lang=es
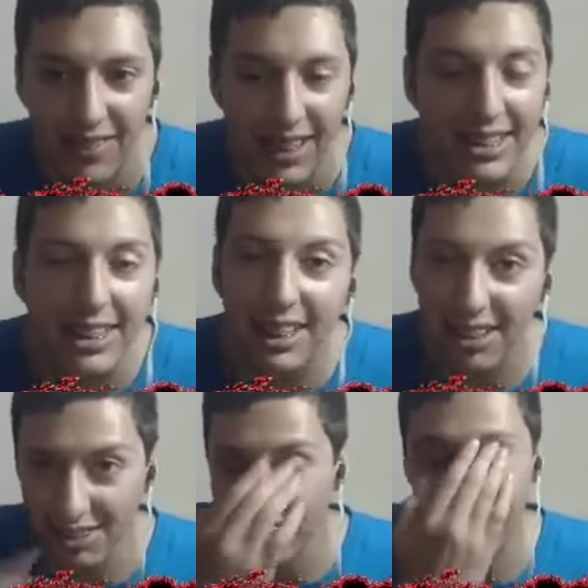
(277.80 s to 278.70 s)
Esa es
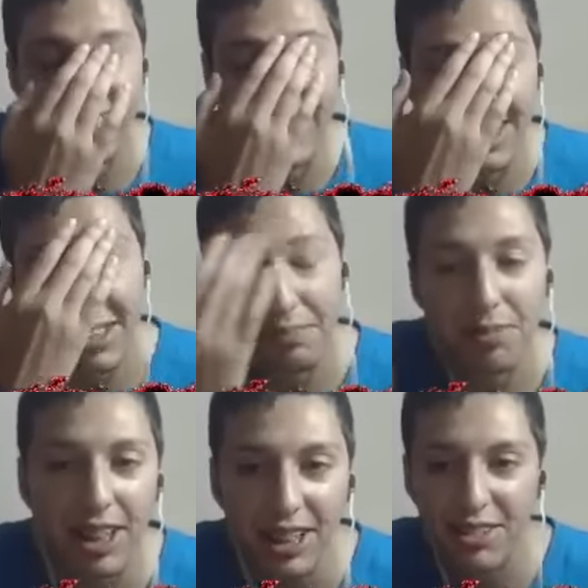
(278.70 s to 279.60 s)
otra de las razones por
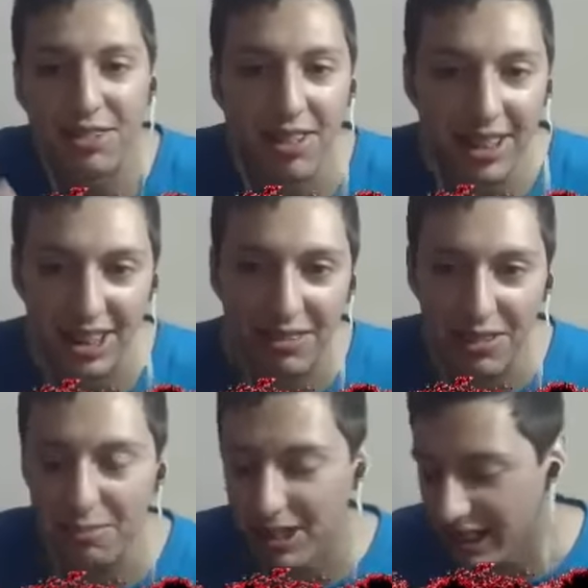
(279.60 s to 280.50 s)
la que no jugaba este
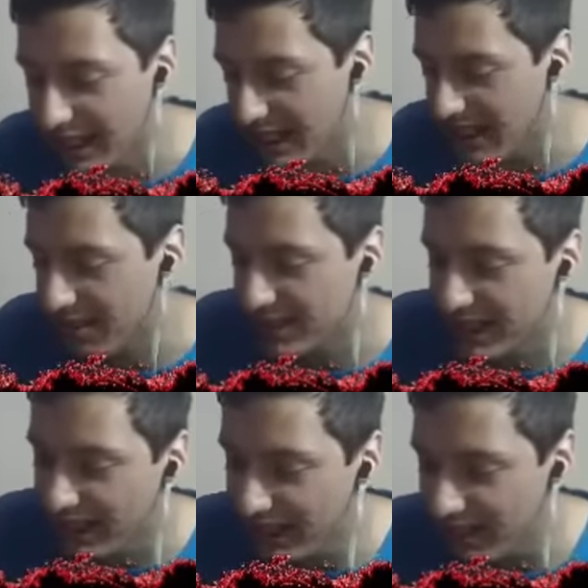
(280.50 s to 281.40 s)
juego, porque tienen los
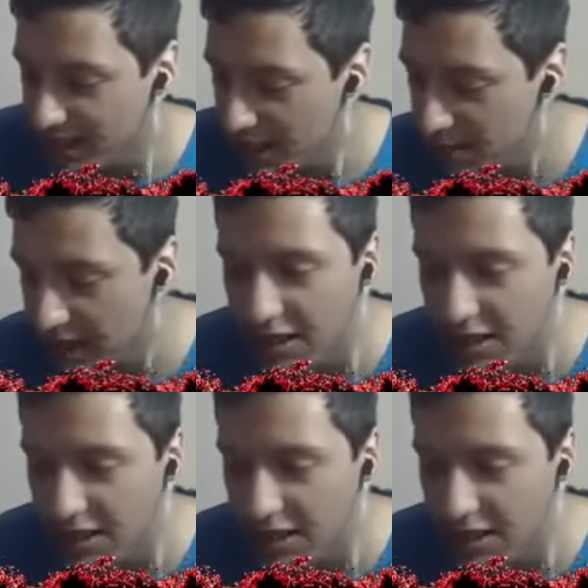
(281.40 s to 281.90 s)
Silent Hill, no sé por qué